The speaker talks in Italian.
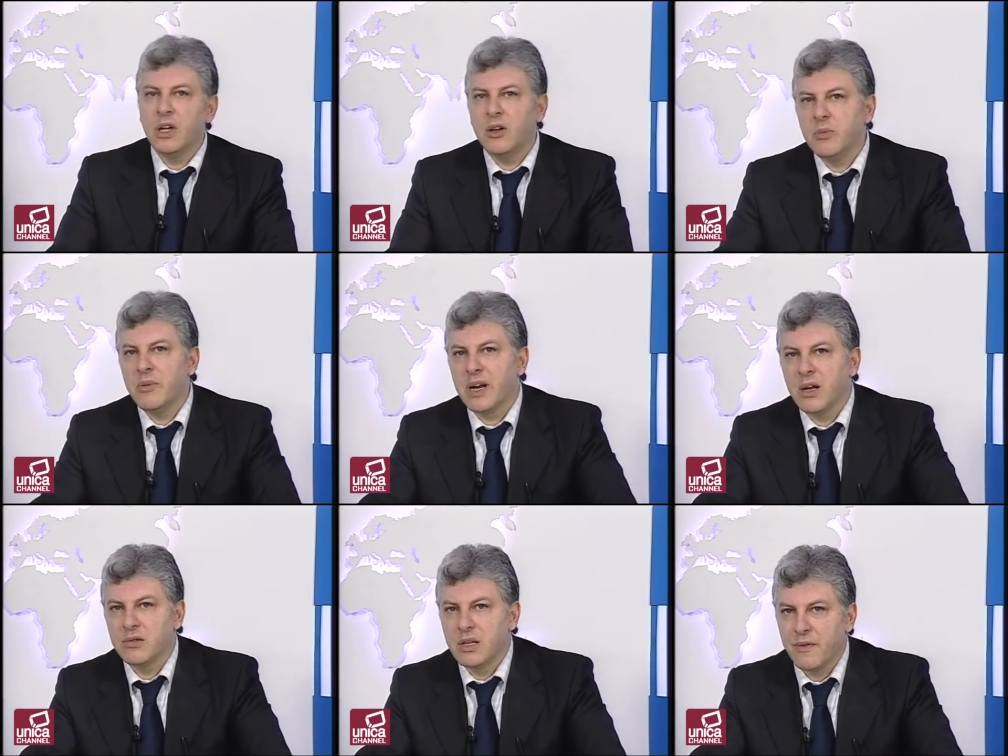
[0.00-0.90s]
E noi mi pare
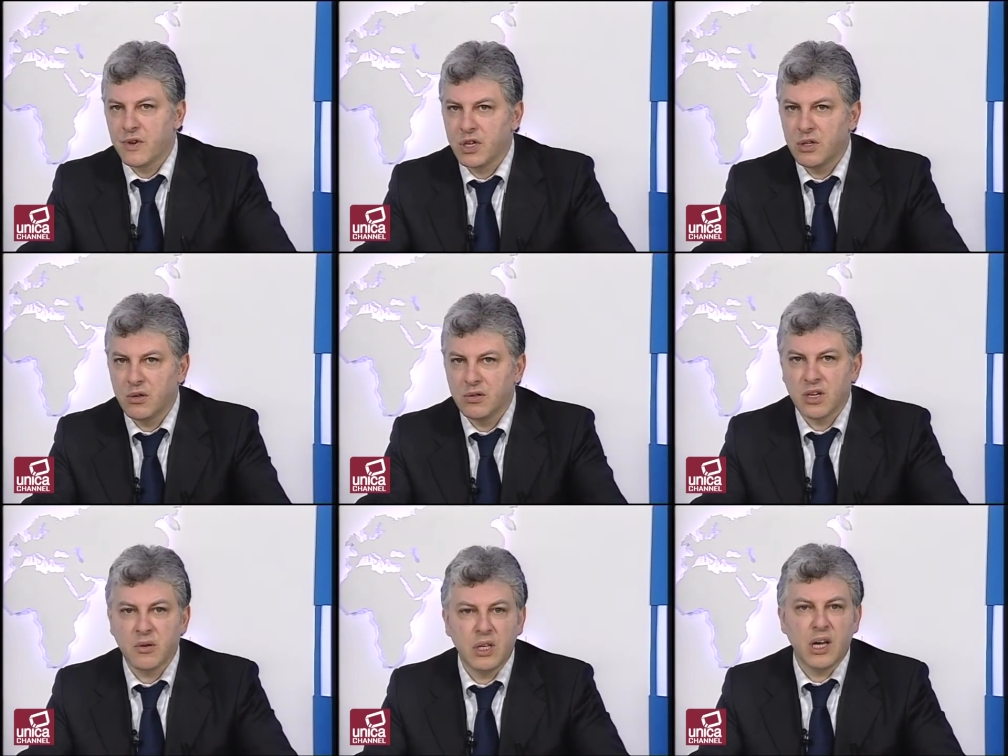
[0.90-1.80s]
che lo stiamo facendo con
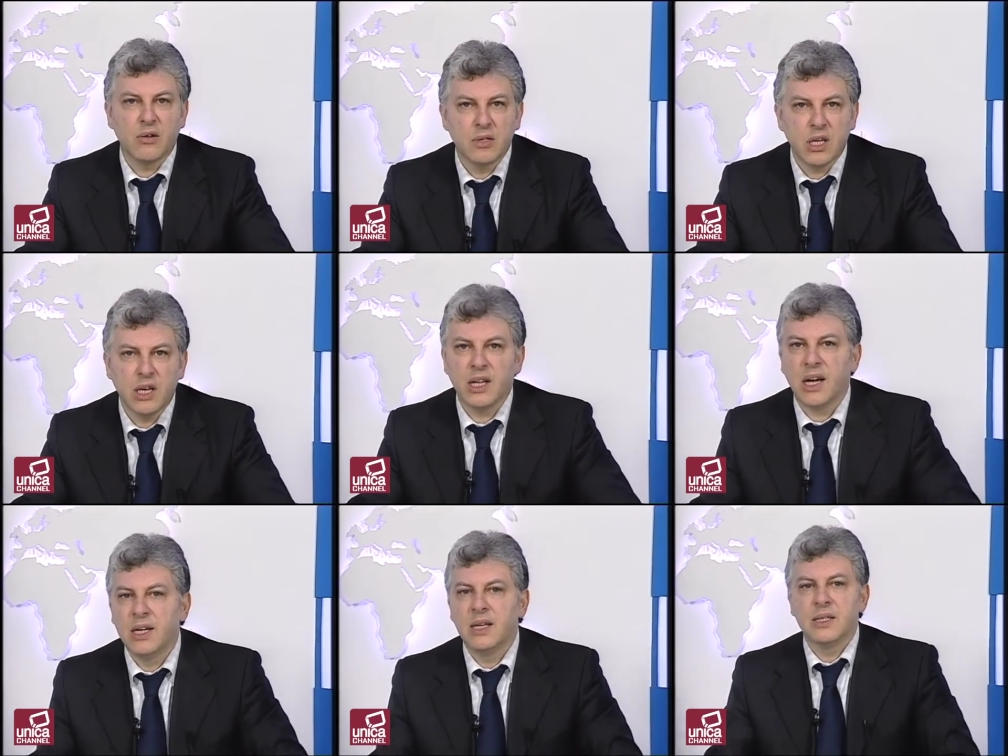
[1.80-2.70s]
tranquillità, con
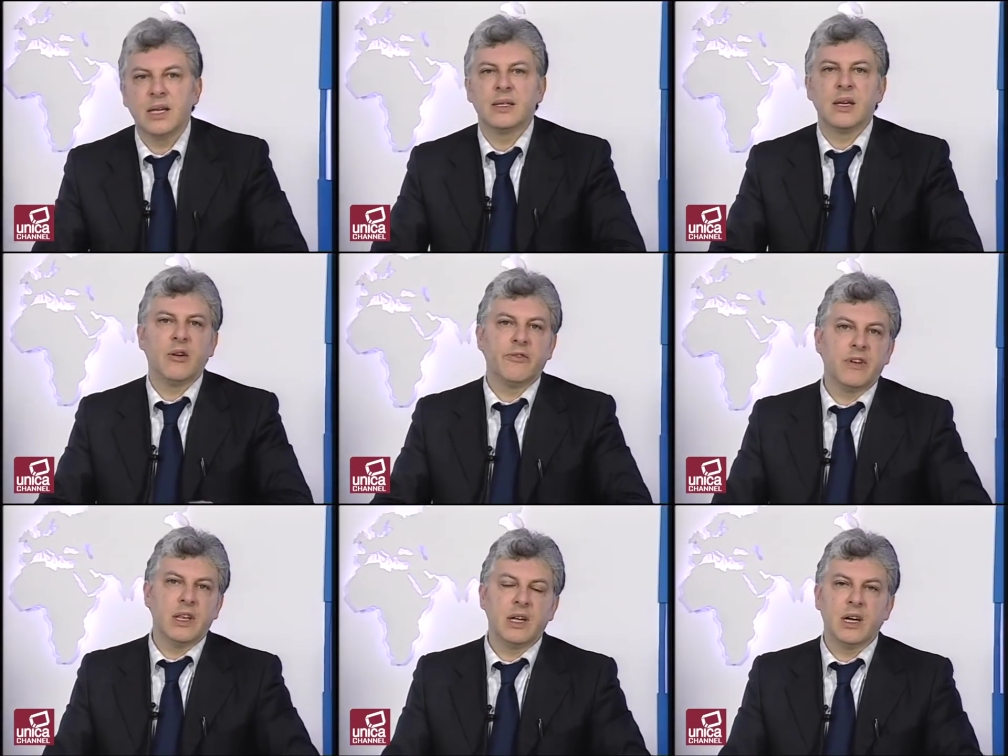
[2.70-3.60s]
serenità, senza
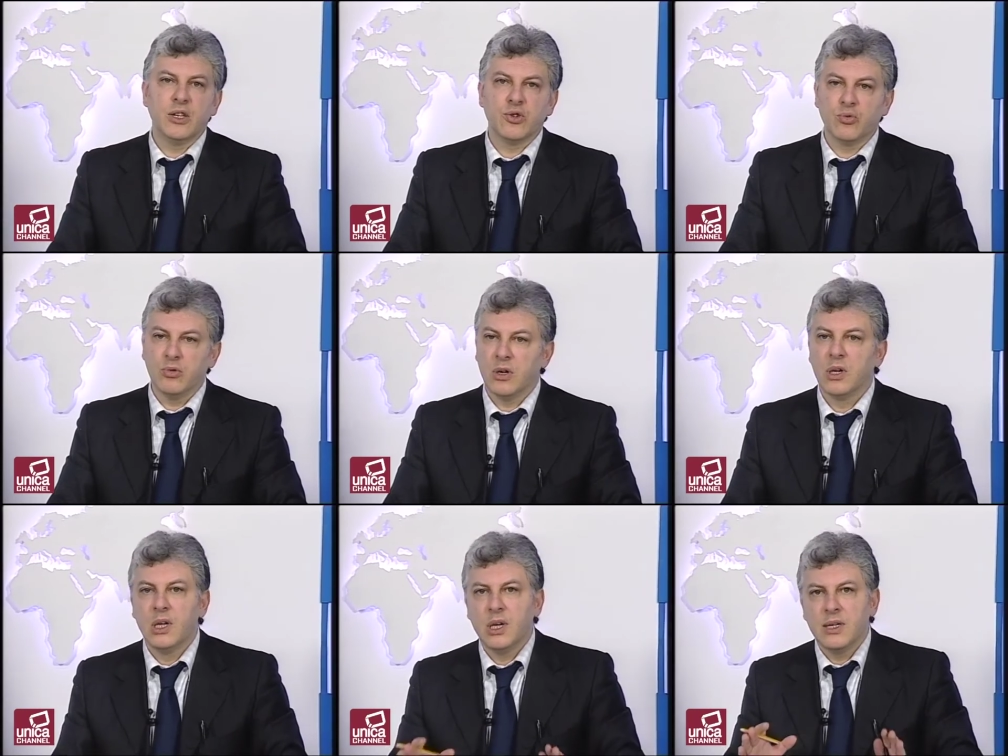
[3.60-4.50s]
offendere nessuno.